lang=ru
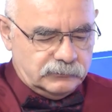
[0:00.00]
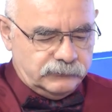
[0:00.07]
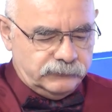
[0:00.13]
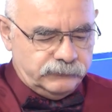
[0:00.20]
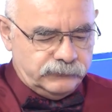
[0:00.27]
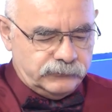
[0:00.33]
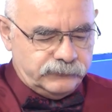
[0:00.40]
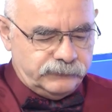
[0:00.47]

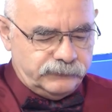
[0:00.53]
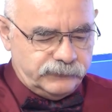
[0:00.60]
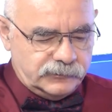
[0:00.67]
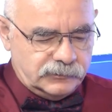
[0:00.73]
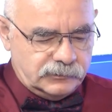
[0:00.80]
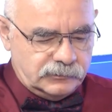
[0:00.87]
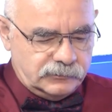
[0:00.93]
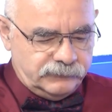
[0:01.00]

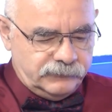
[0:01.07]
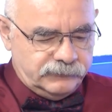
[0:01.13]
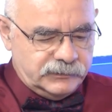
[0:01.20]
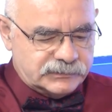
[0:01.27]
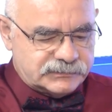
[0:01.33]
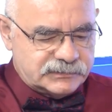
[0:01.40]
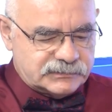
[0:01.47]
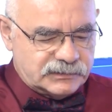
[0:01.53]
в
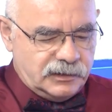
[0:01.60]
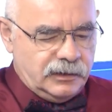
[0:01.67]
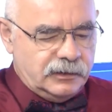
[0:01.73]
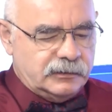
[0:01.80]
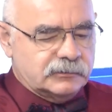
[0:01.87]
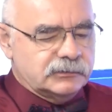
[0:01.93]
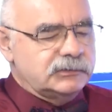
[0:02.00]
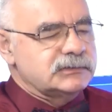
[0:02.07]
ВВС
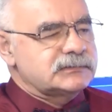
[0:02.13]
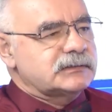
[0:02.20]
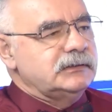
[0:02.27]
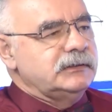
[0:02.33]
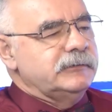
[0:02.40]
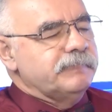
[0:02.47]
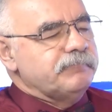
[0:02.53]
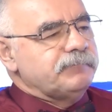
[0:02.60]
Израиля
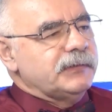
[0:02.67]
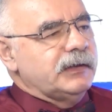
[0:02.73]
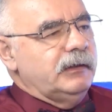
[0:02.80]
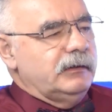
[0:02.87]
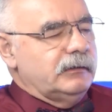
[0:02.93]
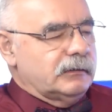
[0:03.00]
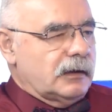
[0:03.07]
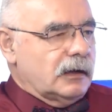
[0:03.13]
нанесли,
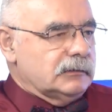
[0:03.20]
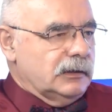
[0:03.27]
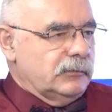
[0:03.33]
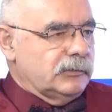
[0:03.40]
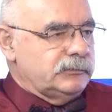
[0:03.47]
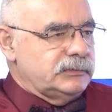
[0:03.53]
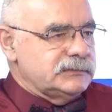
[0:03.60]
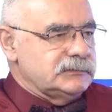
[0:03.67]
как
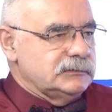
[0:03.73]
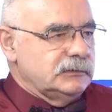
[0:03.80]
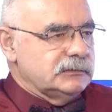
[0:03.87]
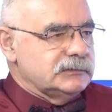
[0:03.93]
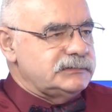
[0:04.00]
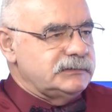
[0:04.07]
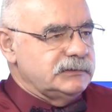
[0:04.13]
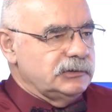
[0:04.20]
нам
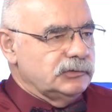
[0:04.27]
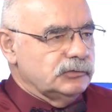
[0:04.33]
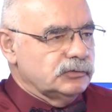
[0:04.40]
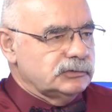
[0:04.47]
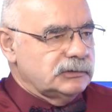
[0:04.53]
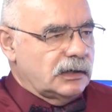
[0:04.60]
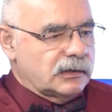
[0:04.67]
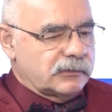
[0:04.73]
объяснили, серию
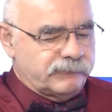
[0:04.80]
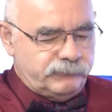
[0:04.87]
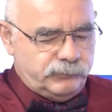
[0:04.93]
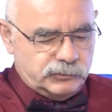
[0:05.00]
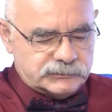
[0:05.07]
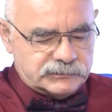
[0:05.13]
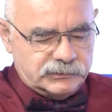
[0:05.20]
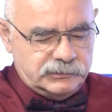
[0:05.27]
ударов
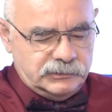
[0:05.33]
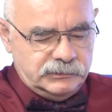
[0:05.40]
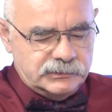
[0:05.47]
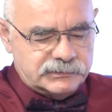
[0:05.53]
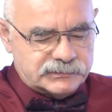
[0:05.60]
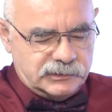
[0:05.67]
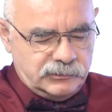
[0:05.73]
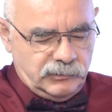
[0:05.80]
по
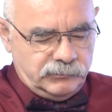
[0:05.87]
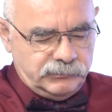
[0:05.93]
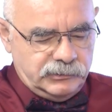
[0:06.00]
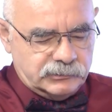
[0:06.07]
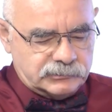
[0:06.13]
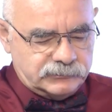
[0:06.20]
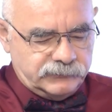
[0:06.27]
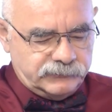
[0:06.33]
стратегическим
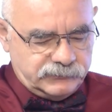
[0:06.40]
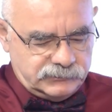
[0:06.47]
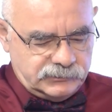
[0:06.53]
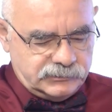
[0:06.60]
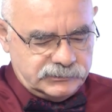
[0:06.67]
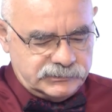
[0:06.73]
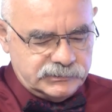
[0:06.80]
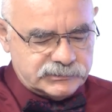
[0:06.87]
объектам
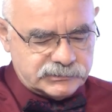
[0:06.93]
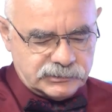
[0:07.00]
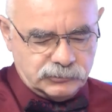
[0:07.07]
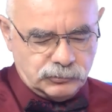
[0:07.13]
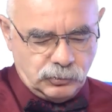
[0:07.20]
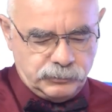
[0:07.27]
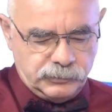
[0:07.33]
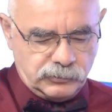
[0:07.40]
террористической
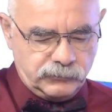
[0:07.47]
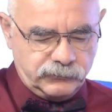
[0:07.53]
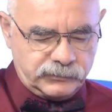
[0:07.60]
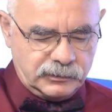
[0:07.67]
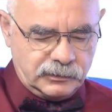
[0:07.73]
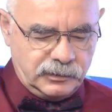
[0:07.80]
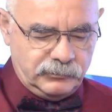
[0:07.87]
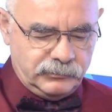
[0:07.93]

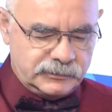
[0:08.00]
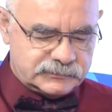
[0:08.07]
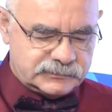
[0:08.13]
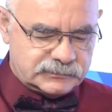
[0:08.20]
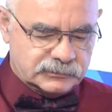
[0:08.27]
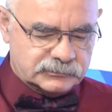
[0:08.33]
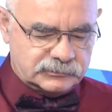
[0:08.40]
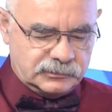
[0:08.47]
группировки Хамас в
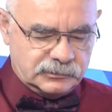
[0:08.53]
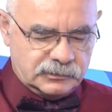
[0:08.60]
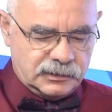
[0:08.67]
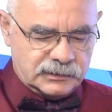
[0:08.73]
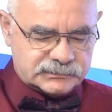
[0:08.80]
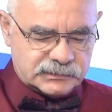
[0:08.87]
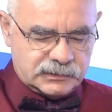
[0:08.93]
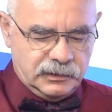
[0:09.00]
секторе
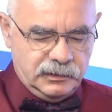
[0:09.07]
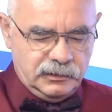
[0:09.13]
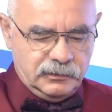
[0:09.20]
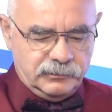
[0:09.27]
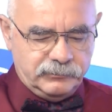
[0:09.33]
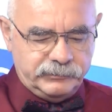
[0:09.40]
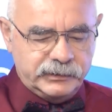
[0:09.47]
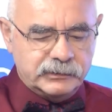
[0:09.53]
Газа,
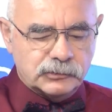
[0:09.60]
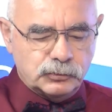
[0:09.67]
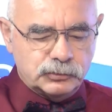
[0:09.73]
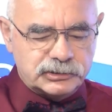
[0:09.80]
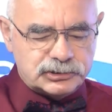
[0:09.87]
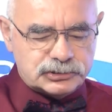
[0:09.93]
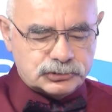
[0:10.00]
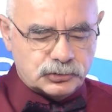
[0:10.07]
было
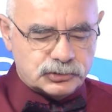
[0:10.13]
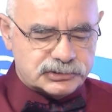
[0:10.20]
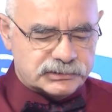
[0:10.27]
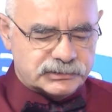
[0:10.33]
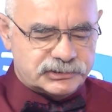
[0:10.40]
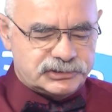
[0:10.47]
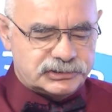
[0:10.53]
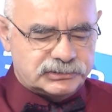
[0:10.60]

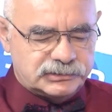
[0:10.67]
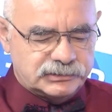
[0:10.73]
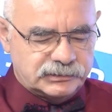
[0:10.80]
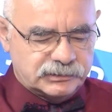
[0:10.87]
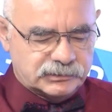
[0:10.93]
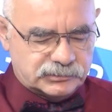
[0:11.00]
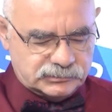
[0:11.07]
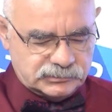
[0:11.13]
уничтожено
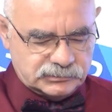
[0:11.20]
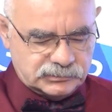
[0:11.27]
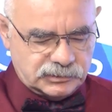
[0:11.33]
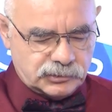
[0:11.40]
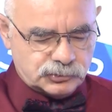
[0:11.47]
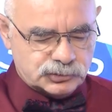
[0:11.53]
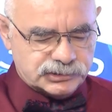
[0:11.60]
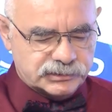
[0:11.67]
4
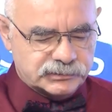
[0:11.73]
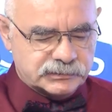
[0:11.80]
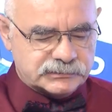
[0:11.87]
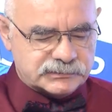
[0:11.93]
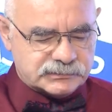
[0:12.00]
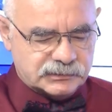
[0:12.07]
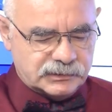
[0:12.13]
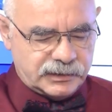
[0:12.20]

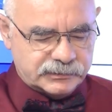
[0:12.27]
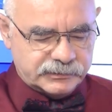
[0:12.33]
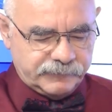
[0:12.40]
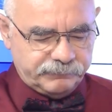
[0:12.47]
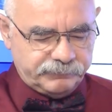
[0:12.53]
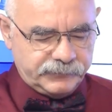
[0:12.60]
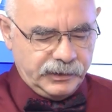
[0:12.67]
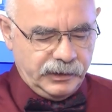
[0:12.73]
оружейных склада.
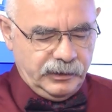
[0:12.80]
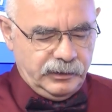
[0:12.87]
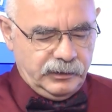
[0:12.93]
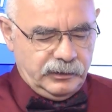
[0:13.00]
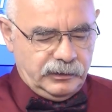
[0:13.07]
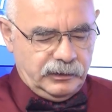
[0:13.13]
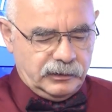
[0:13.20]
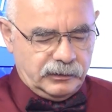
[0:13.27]

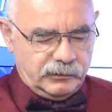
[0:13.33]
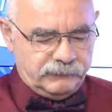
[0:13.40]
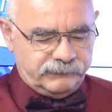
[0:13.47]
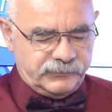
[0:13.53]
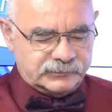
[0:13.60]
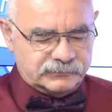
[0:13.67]
Э, в